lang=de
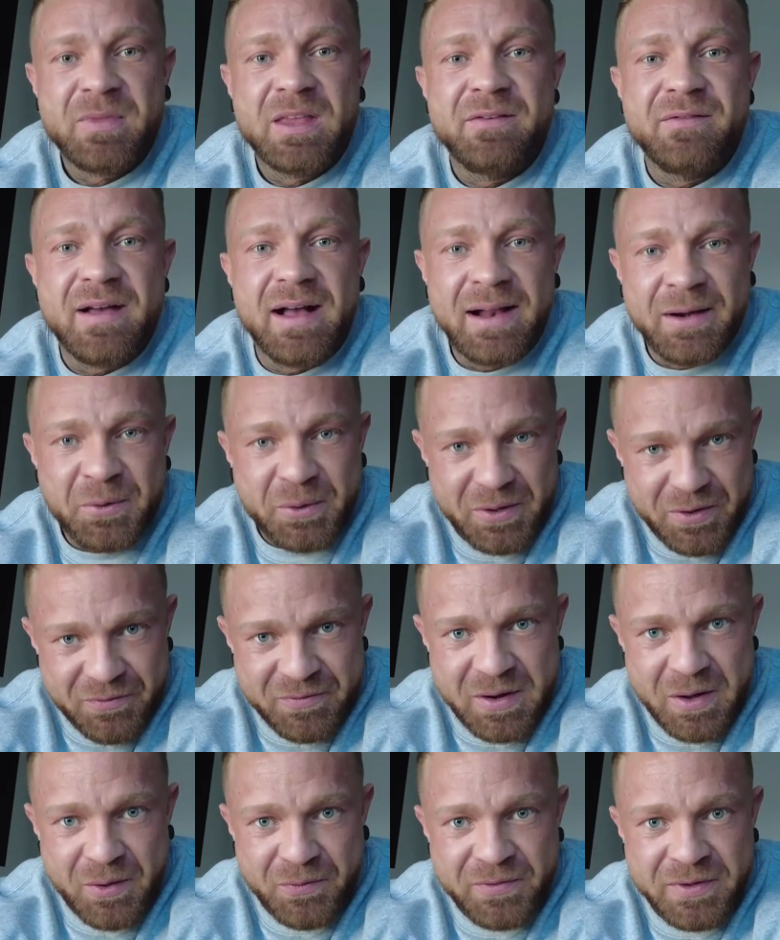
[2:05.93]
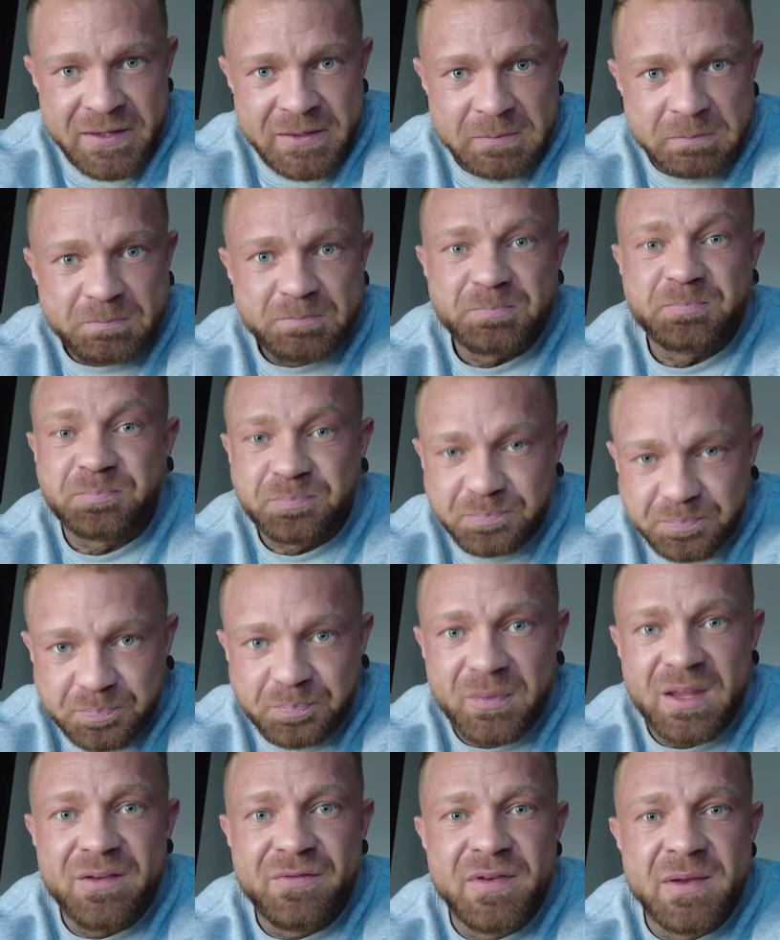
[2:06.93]
Wir halten euch auf dem Laufenden.
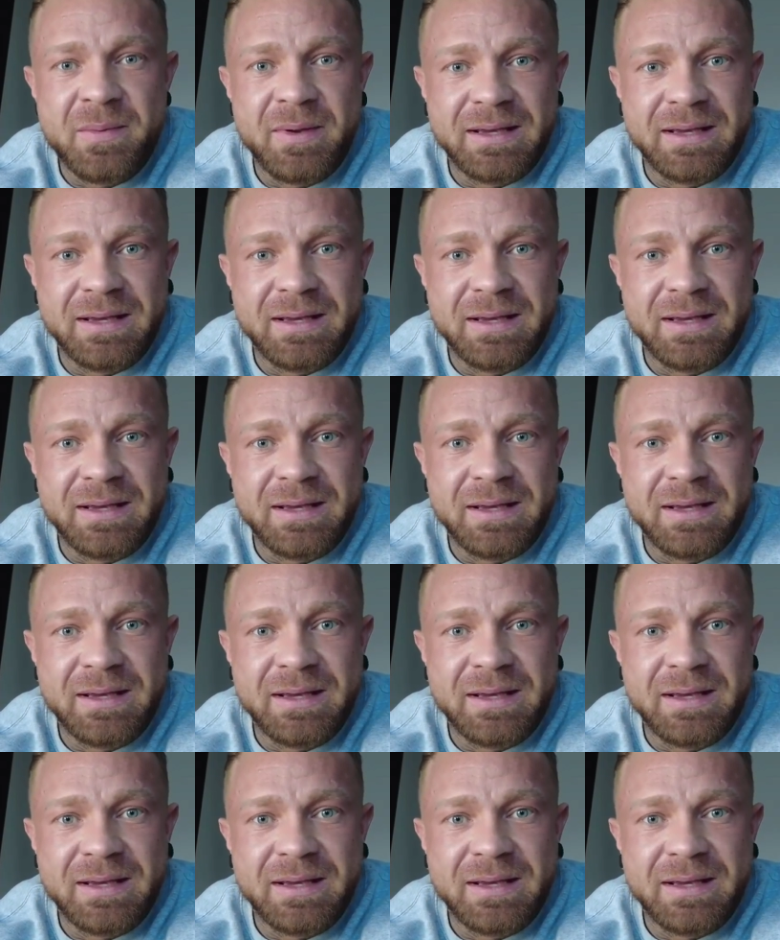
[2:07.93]
Viel